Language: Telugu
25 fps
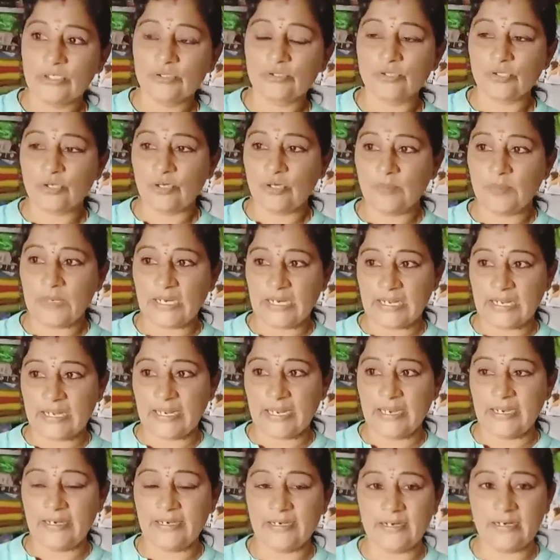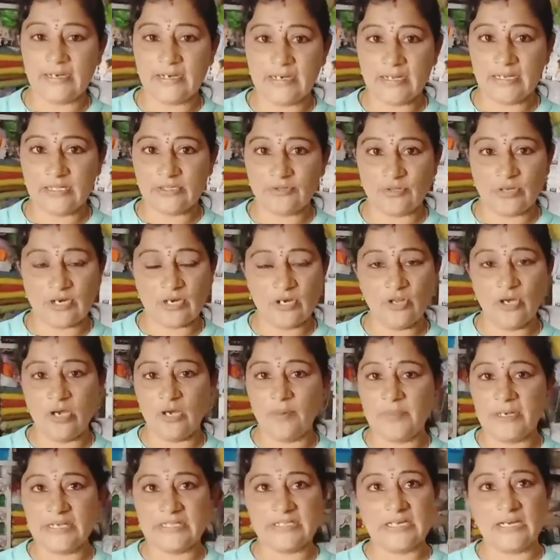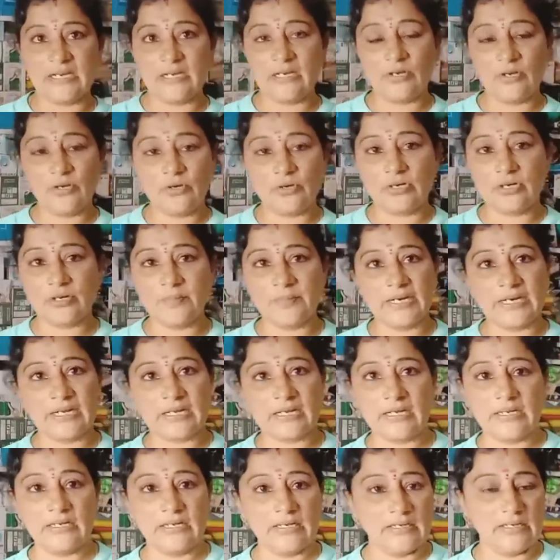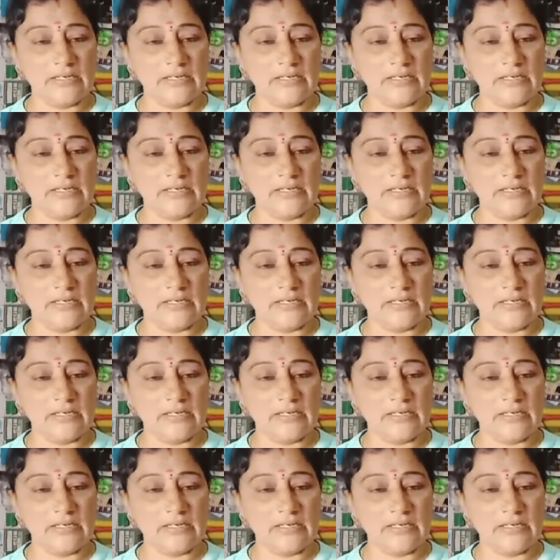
సో మనకేంటంటే త్వరలో అమెజాన్లో కూడా మనకి